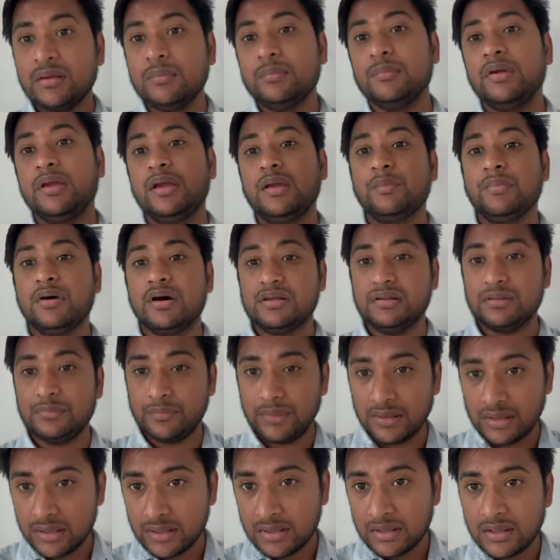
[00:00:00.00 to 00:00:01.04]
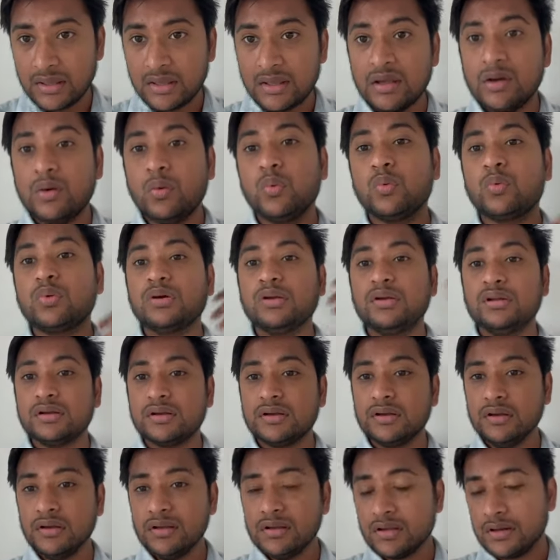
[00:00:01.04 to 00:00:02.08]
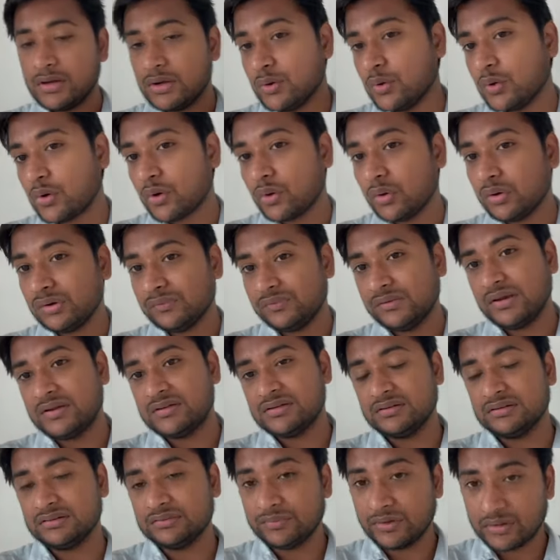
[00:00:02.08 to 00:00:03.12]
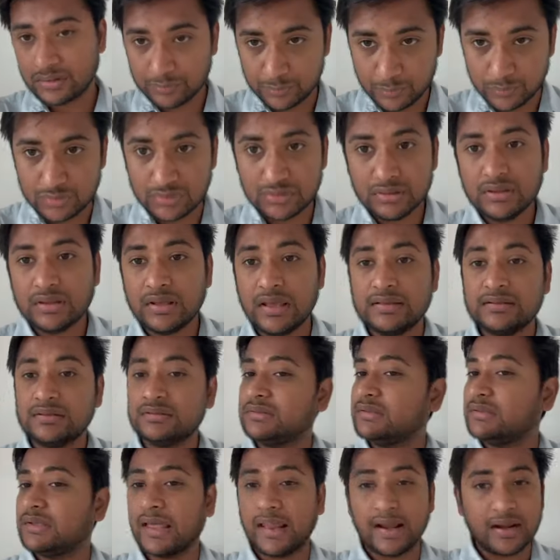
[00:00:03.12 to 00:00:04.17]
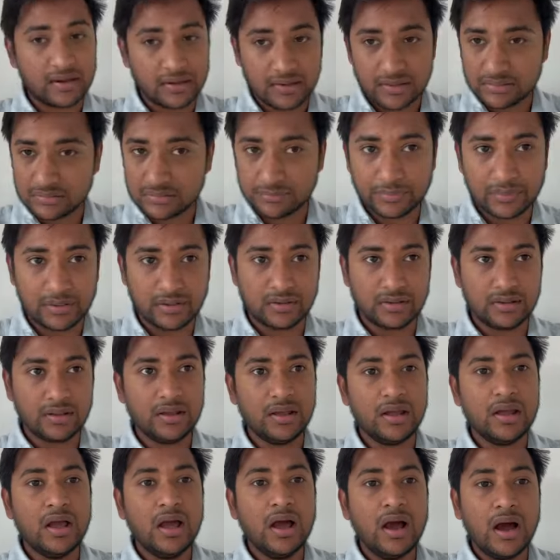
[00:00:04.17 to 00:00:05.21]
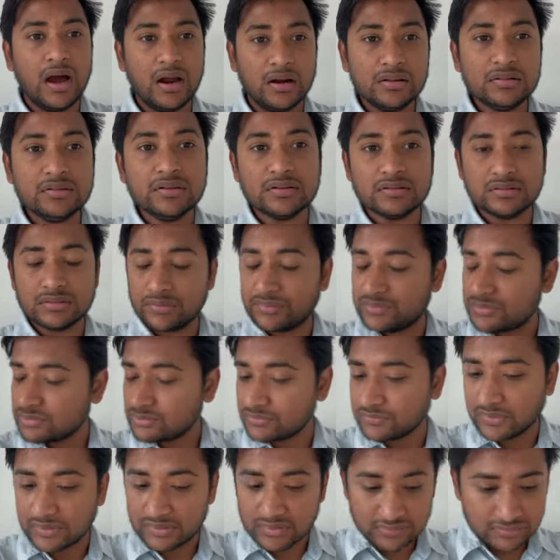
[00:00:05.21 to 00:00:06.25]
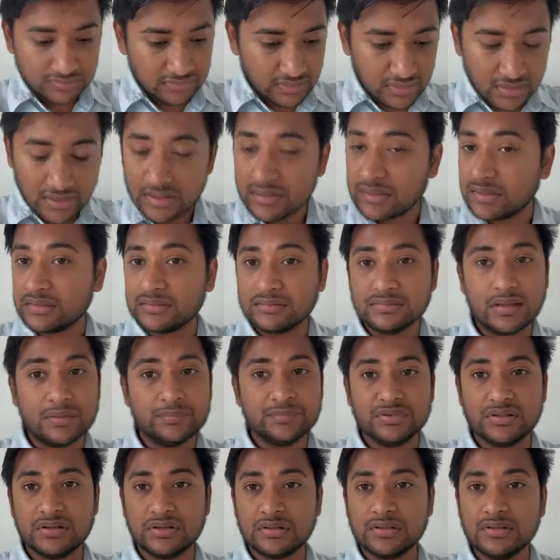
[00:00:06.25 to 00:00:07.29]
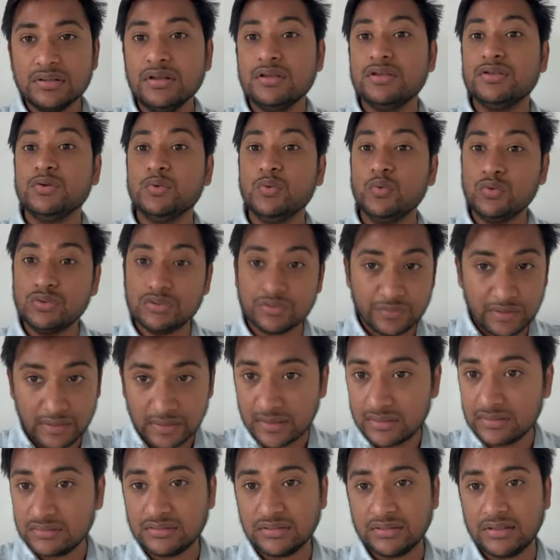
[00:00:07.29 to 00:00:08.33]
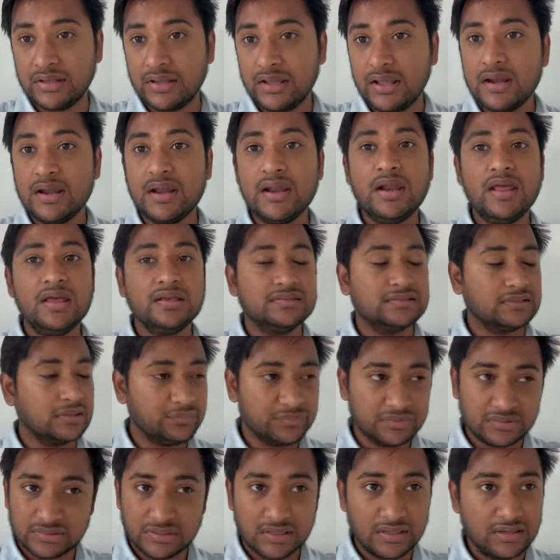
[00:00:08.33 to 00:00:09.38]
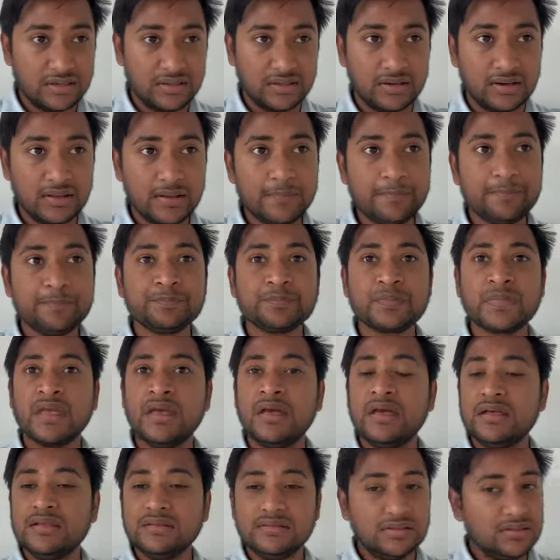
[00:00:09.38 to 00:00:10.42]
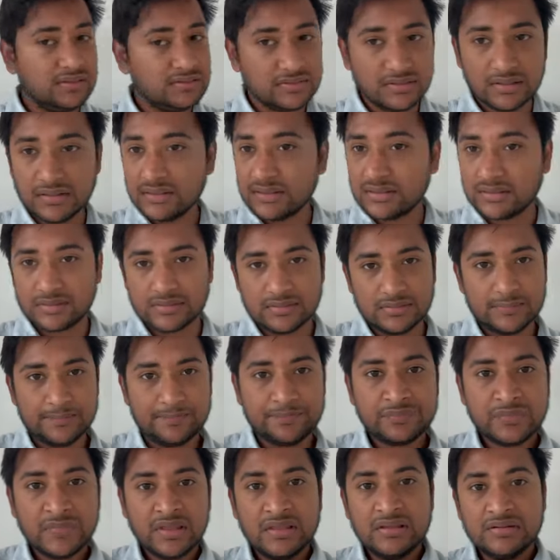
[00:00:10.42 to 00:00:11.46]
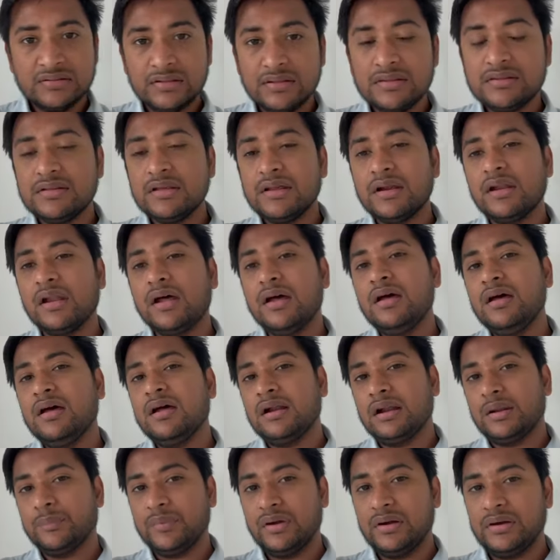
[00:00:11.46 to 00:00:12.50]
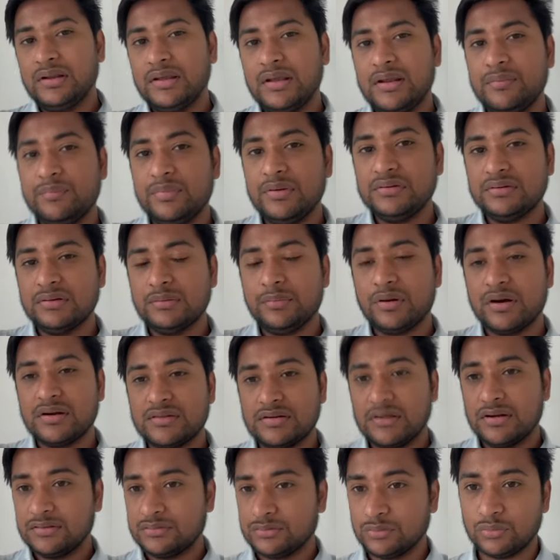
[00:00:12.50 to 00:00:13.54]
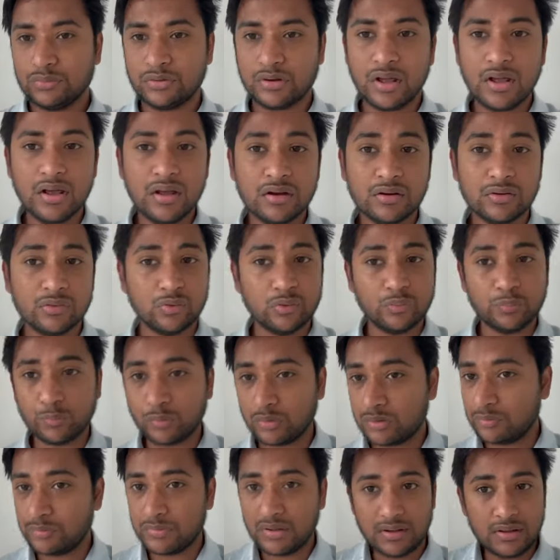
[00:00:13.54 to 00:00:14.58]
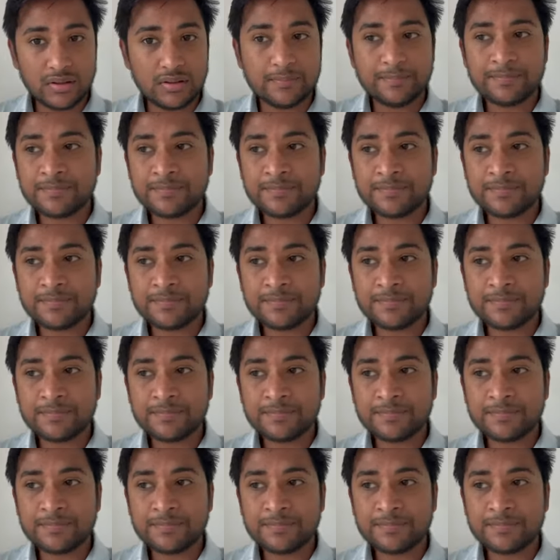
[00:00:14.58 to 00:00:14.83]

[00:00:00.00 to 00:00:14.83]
மே மாதமே உங்களுக்கு இன்னொரு நோட்டிஃபிகேஷன்ஸ் வரப்போது எஸ்எஸ்சி கேலண்டர் எடுத்து பாருங்கள் அடுத்து இந்த வருஷம் வரிசையாக எக்ஸாம்ஸ் இருக்குது ஹியூஜ் வேகன்சியில் என்னென்ன எக்ஸாம்ஸ்னு கேட்டிங்கன்னா சிஜிஎல் இருக்குது சிஜிஎல்னால் நம்ம டிஎன்பிசி பாஷையில் சொல்லணும்னா குரூப் ஒன் மாதிரி